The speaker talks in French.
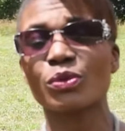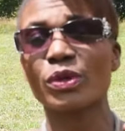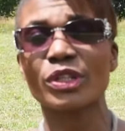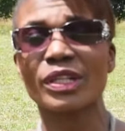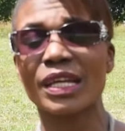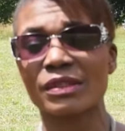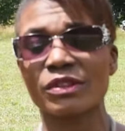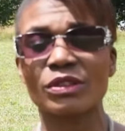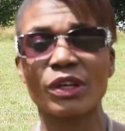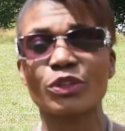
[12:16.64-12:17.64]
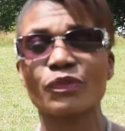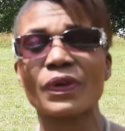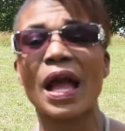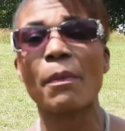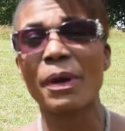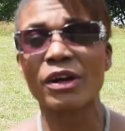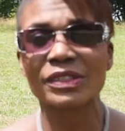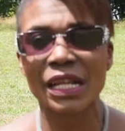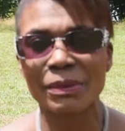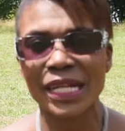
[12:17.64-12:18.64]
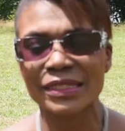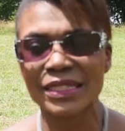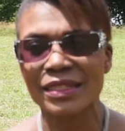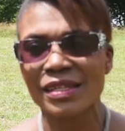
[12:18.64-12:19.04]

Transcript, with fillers: euh, un effet apparent de la maladie,